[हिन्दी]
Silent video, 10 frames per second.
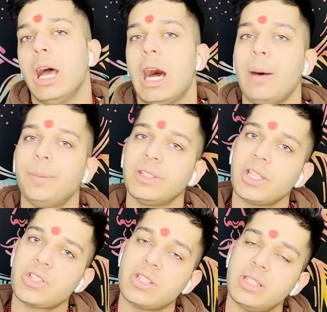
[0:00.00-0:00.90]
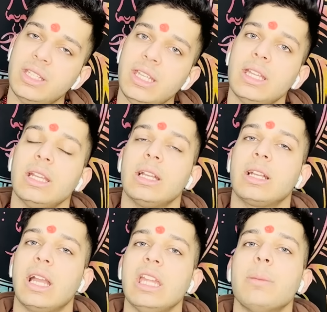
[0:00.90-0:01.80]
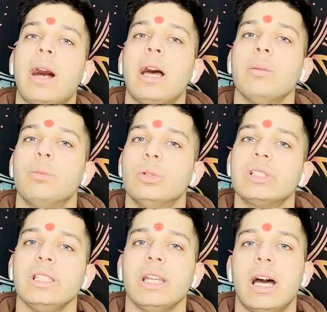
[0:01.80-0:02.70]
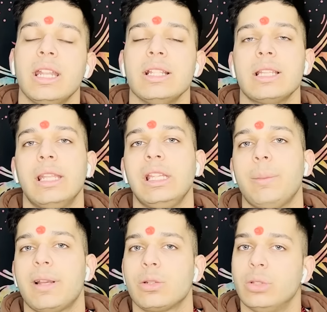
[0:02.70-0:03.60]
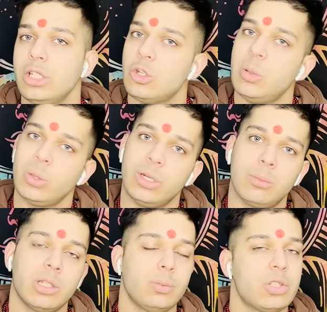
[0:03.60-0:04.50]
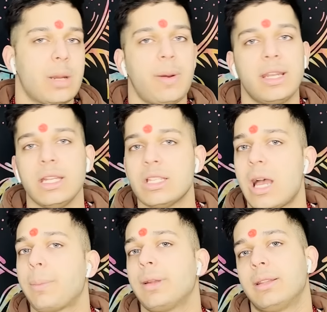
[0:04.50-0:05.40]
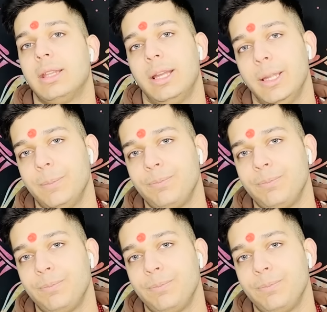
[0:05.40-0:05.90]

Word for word: अप्रत्यक्ष सिद्धि कई बार मोस्टली हर इंसान के पास होती है जो भी थोड़ी बहुत पूजा पाठ या जाप करता है